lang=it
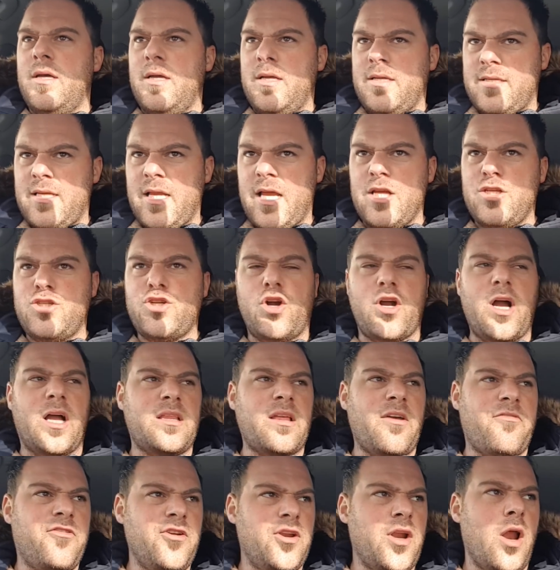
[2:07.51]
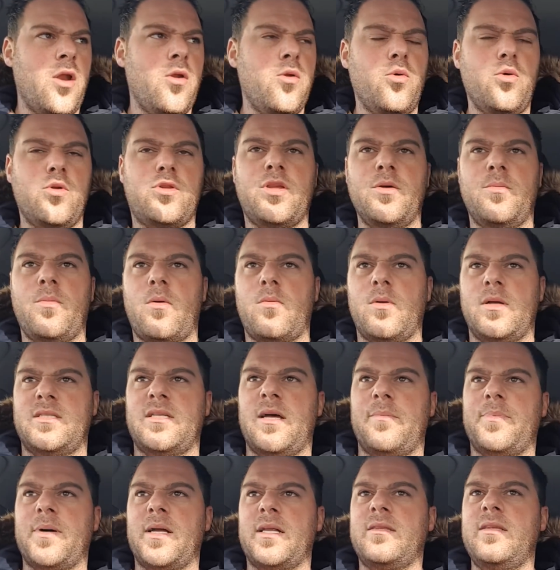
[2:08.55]
si è giocata fino all'ultimo
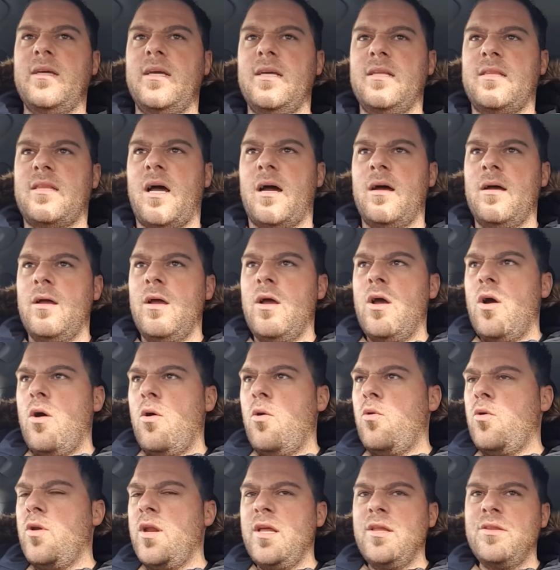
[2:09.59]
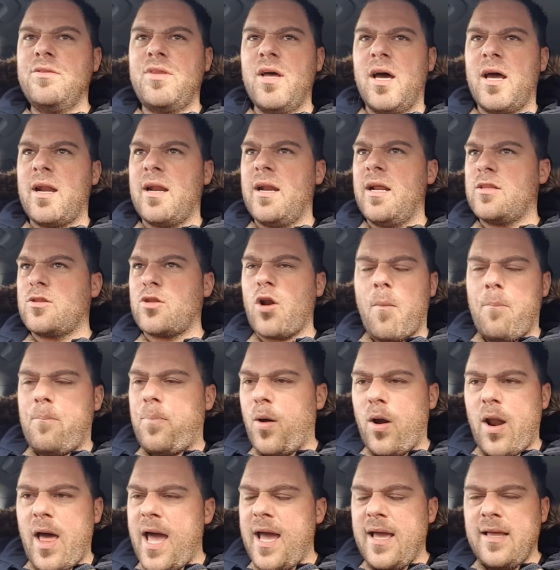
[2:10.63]
questa partita, un Inter
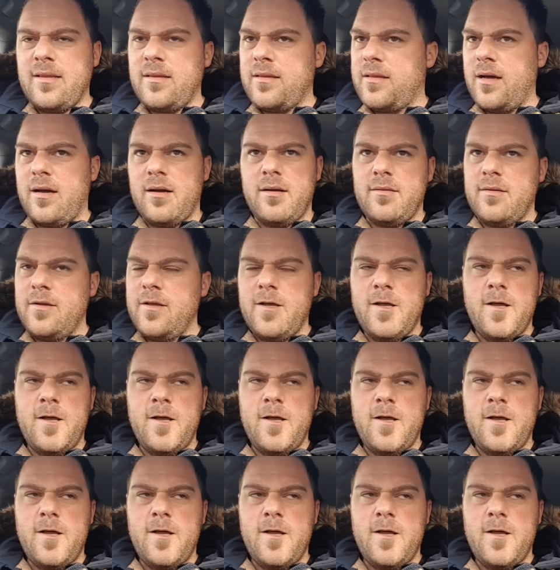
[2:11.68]
troppo lenta,